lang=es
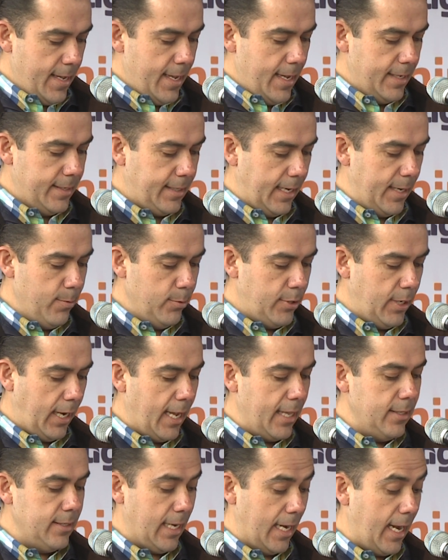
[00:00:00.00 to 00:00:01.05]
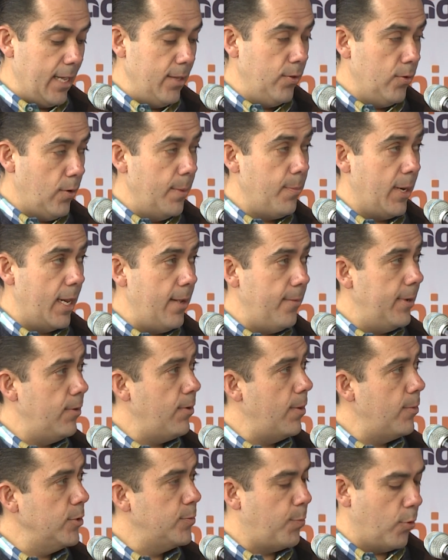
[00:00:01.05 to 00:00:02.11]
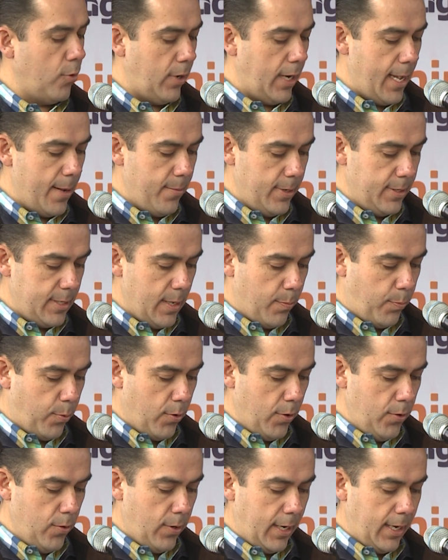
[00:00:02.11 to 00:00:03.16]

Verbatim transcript: Estaremos sacando en breve nuevos programas de apoyo y